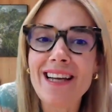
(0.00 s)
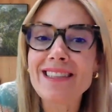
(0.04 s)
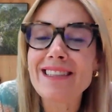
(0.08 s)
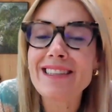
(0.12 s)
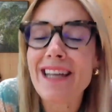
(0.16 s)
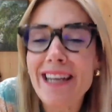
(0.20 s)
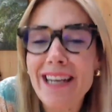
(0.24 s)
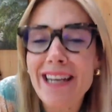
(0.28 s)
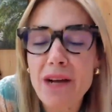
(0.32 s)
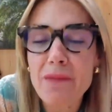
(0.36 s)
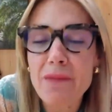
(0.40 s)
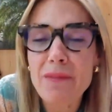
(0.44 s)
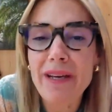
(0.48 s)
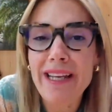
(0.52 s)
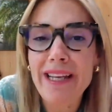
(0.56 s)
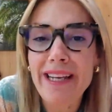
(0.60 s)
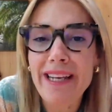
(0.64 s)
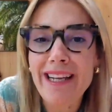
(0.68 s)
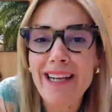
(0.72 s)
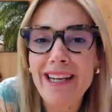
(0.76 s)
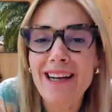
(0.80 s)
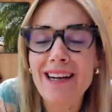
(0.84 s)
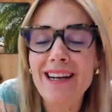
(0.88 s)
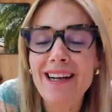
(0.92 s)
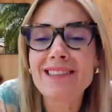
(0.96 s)
andare in
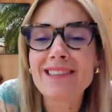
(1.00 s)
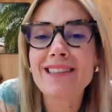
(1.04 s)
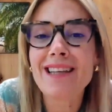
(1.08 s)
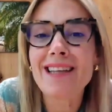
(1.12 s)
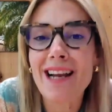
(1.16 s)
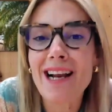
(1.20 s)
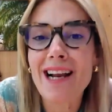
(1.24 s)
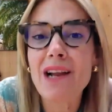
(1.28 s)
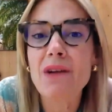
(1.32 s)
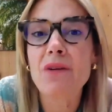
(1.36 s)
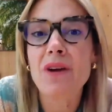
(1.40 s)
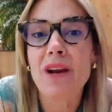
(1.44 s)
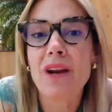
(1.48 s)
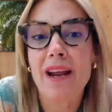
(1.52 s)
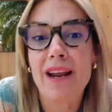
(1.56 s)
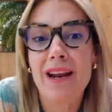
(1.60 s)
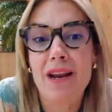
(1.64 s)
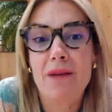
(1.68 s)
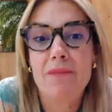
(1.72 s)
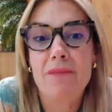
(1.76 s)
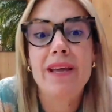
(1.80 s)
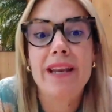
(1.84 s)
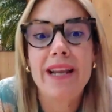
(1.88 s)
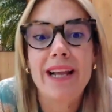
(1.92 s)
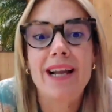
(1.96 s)
America, andare a lavorare
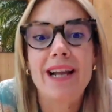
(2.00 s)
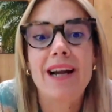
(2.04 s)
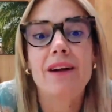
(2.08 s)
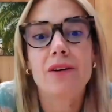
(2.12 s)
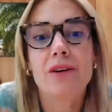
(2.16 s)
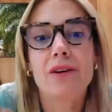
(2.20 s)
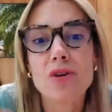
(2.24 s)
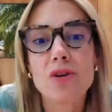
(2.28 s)
in America,